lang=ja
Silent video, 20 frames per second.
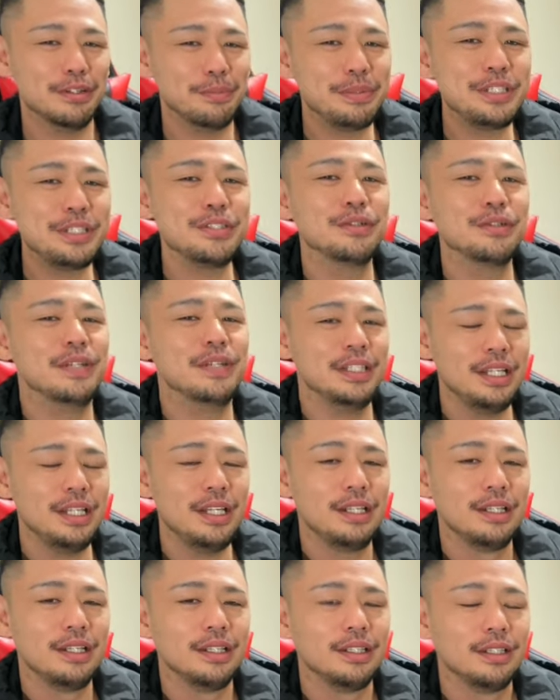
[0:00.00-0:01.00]
あのビジョンは
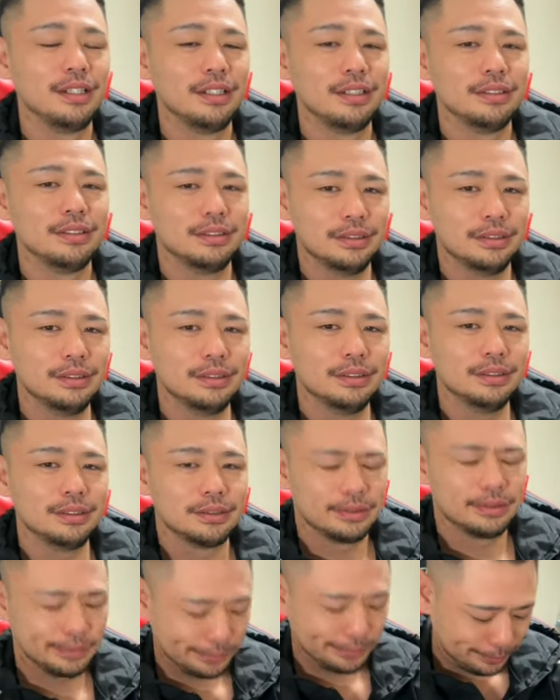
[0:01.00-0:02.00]
ね。う
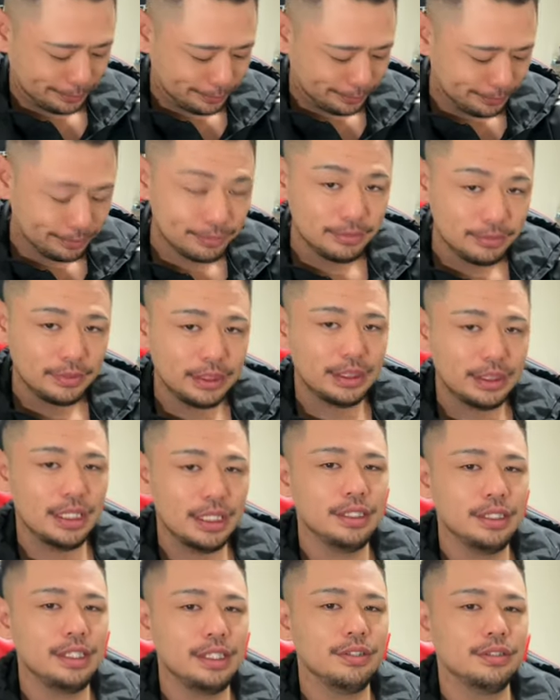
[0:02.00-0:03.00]
ん
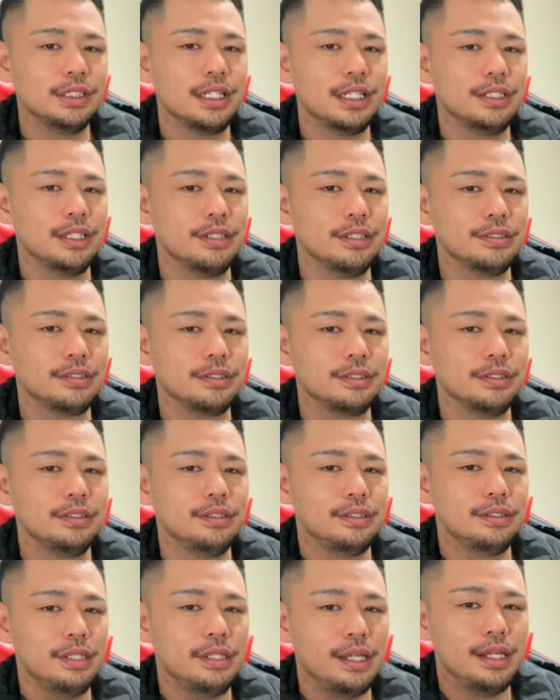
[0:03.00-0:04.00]
でさんにんのチャンネル
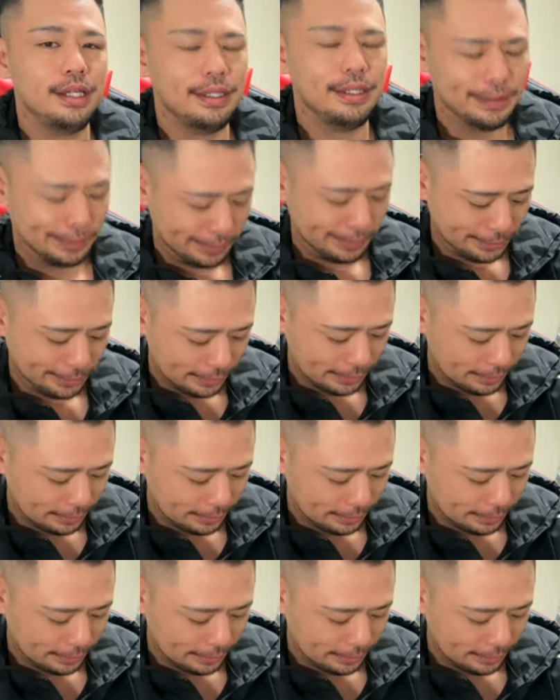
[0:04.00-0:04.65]
作って